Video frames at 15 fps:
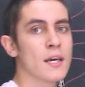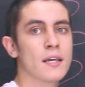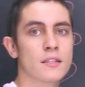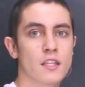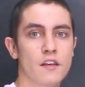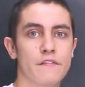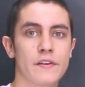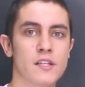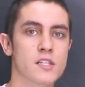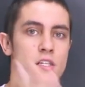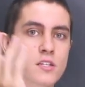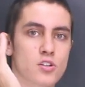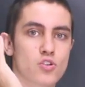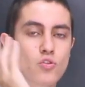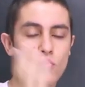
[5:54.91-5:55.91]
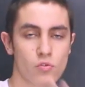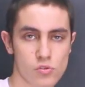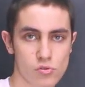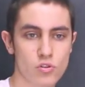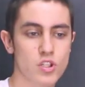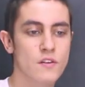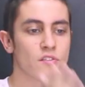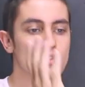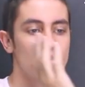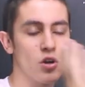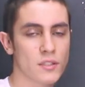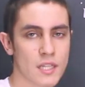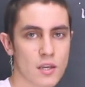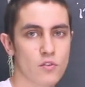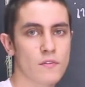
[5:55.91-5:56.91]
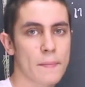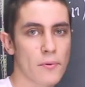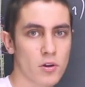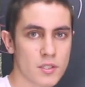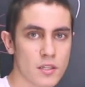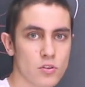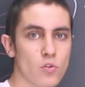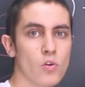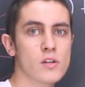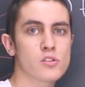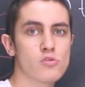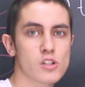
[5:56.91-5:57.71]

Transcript: interferência de, construtiva de ordem 1 um vai para ordem 2,